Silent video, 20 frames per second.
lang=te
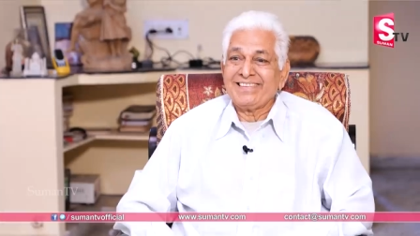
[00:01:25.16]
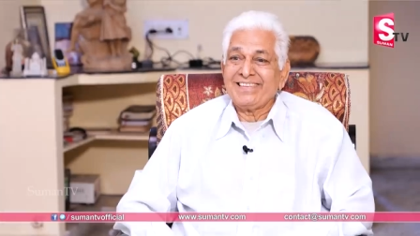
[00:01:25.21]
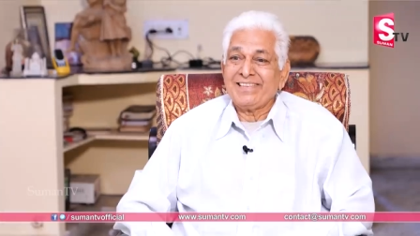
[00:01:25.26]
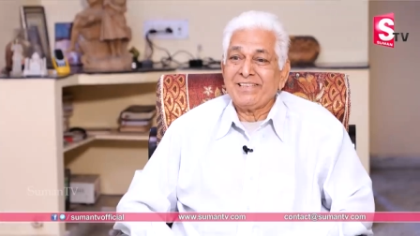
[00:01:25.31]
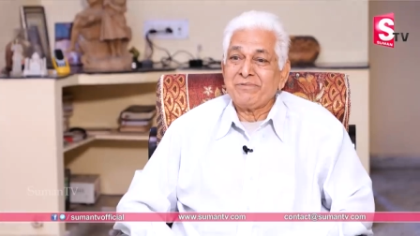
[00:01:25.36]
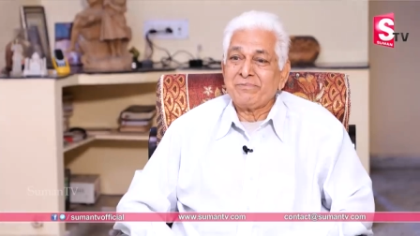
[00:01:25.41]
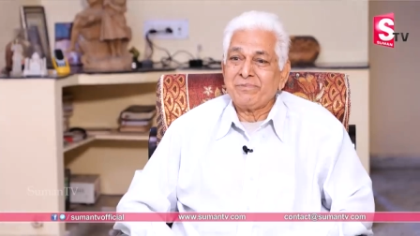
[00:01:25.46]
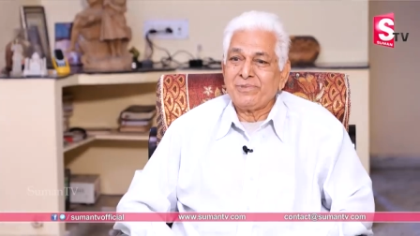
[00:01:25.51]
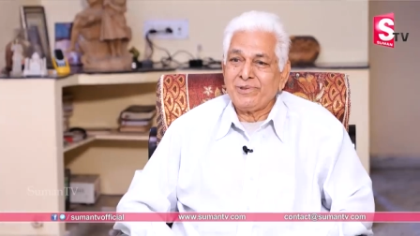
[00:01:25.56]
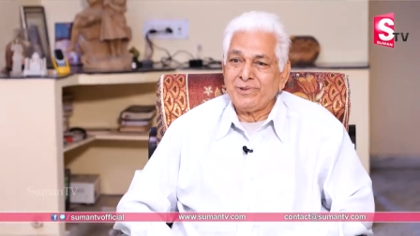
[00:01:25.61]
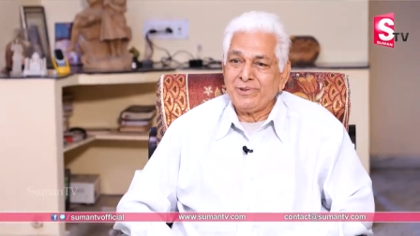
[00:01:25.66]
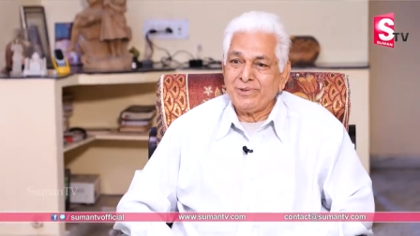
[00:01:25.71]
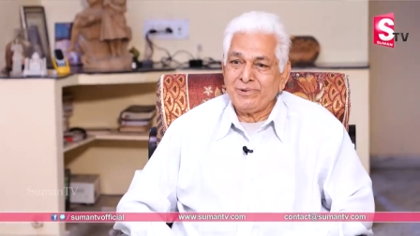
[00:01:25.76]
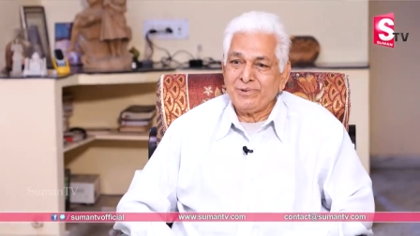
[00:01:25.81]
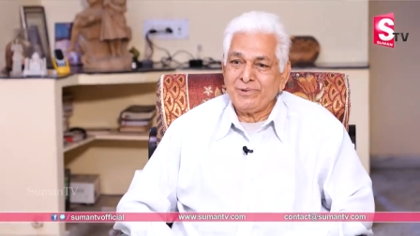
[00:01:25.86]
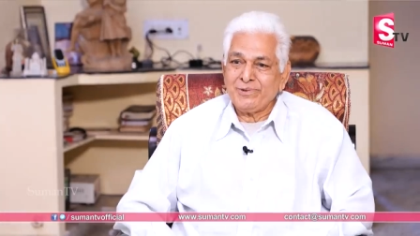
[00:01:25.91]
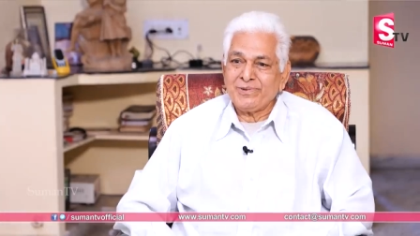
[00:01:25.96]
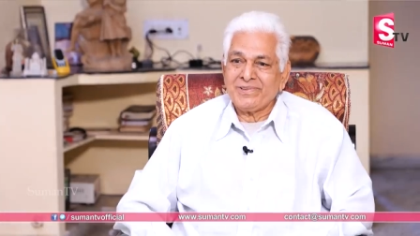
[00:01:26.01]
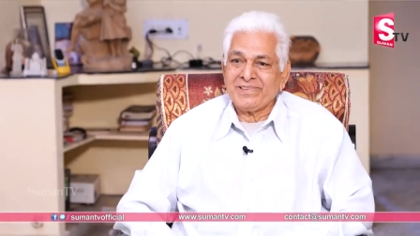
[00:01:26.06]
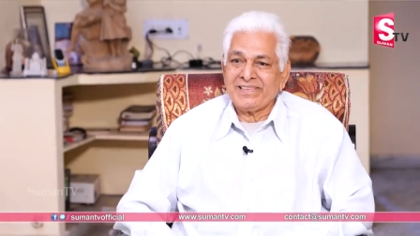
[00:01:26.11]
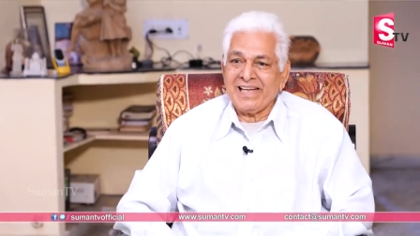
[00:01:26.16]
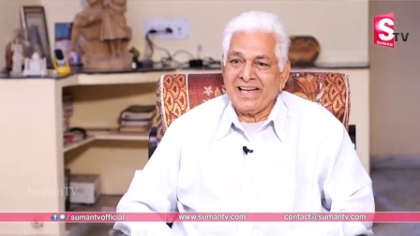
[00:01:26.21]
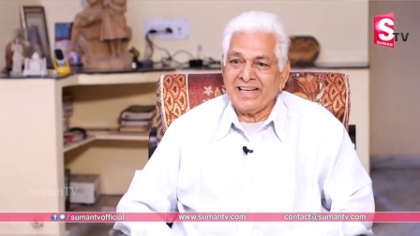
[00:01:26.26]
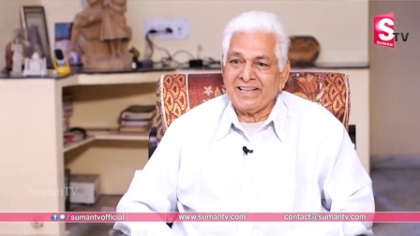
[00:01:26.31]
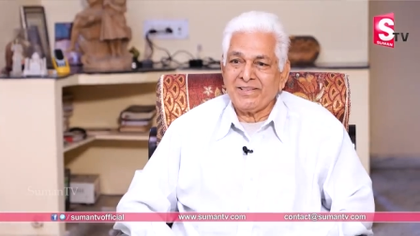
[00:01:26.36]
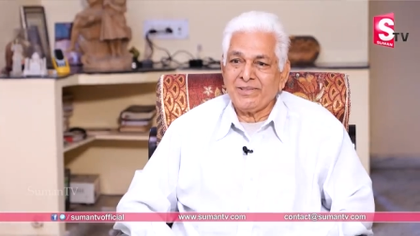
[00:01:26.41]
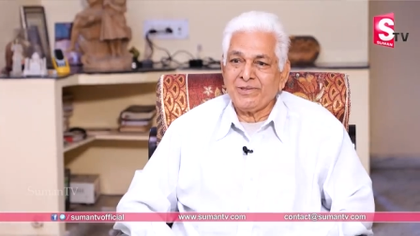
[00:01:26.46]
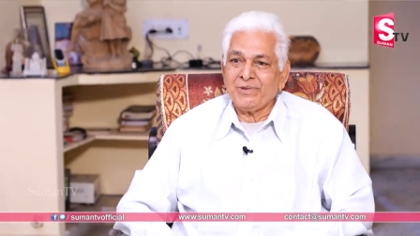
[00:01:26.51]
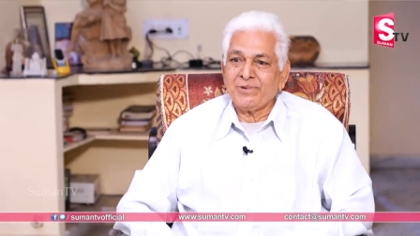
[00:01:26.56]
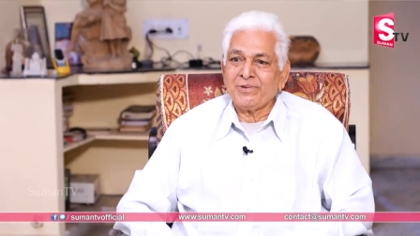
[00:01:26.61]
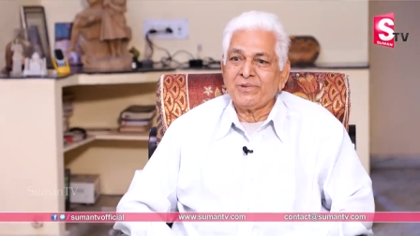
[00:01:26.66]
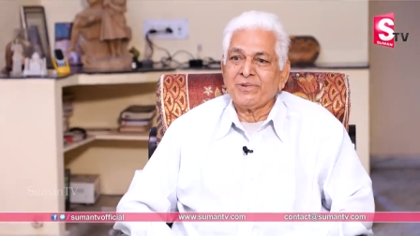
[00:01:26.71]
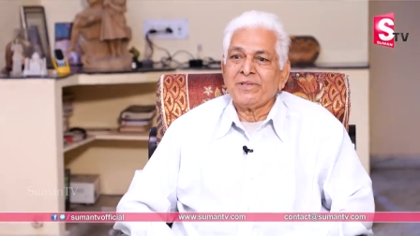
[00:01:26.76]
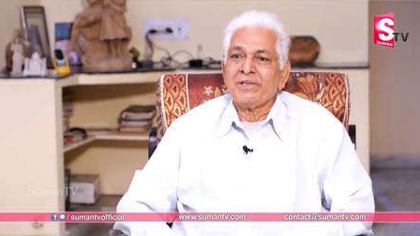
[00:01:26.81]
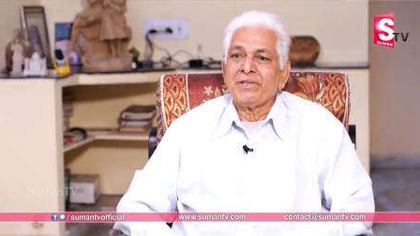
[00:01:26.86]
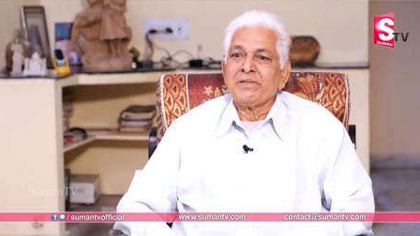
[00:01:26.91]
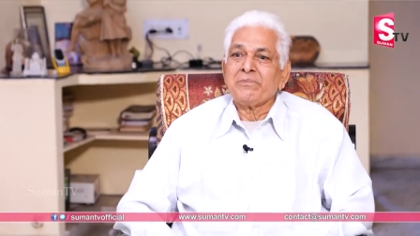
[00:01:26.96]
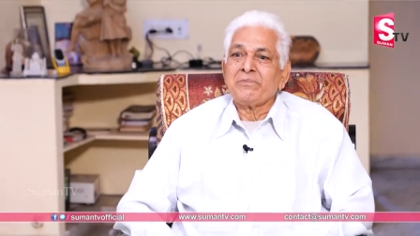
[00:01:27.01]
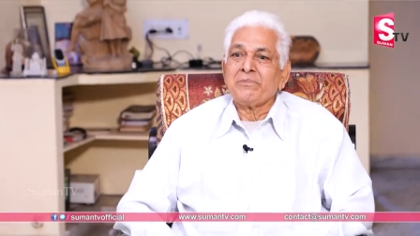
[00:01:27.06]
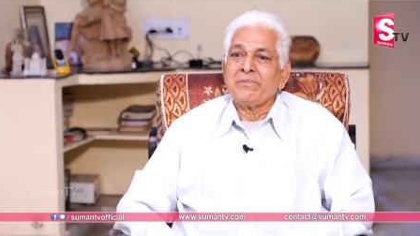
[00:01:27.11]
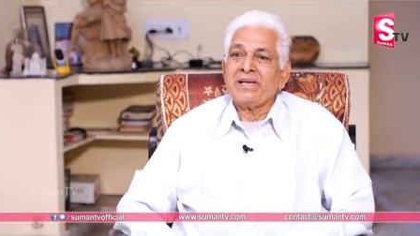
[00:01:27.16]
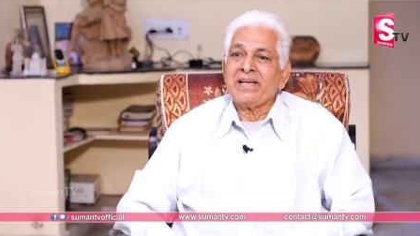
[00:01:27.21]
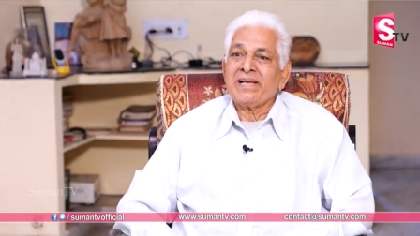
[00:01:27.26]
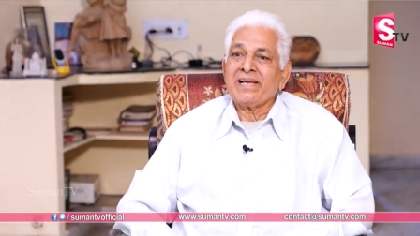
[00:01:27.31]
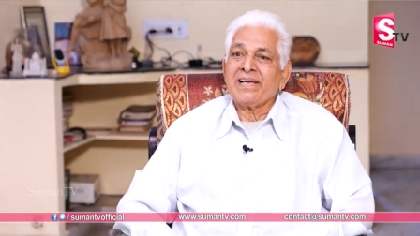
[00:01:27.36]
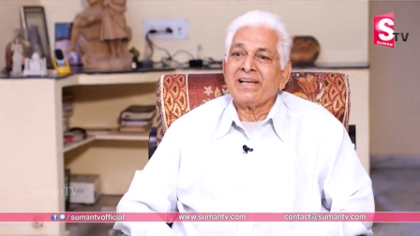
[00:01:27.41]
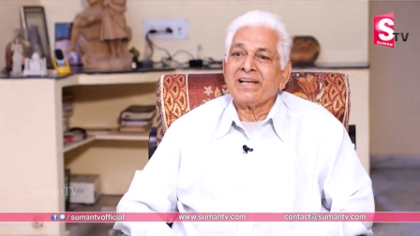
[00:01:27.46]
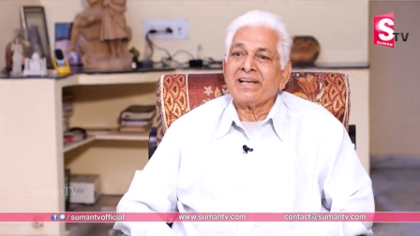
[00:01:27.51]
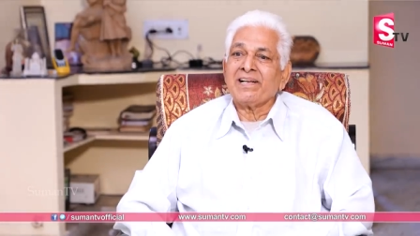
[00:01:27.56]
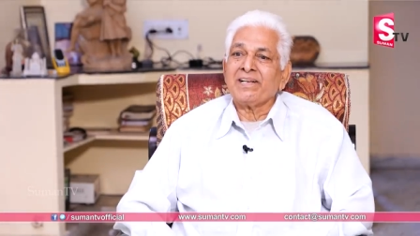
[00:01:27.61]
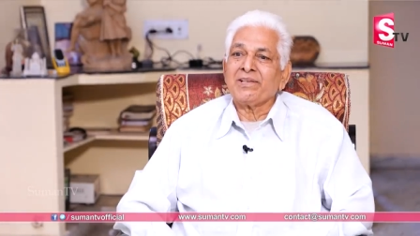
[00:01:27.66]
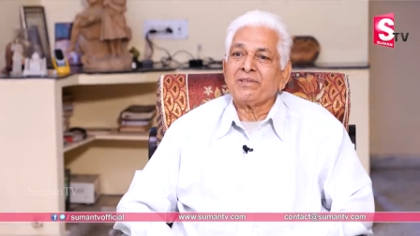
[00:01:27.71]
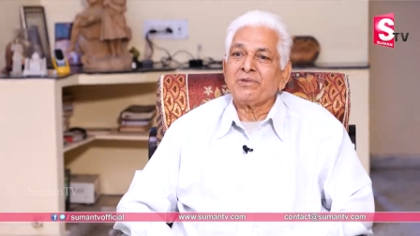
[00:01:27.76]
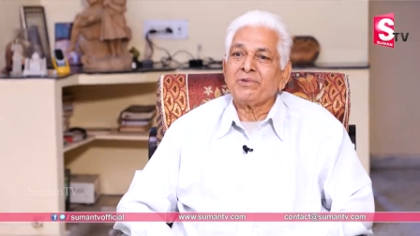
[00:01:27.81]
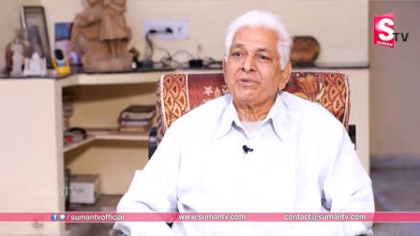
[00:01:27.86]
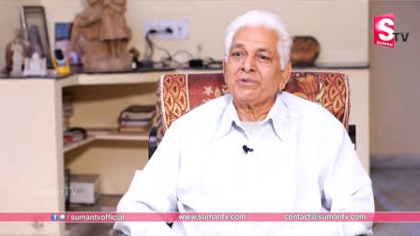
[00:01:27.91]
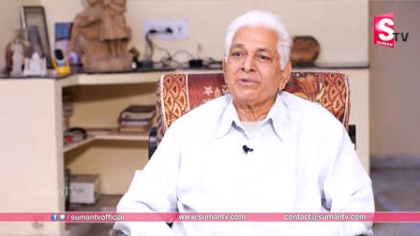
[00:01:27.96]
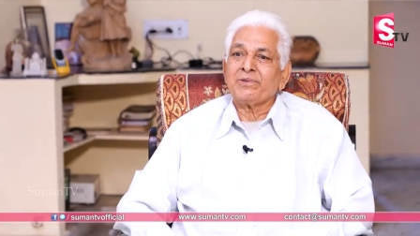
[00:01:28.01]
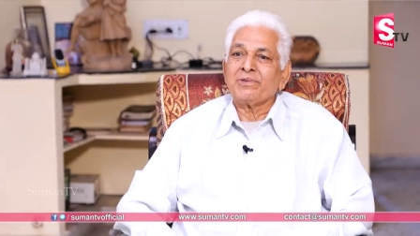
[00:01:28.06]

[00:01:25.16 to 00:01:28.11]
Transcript: సేమ్ టు యూ థ్యాంక్ యూ సో మీకే కాదు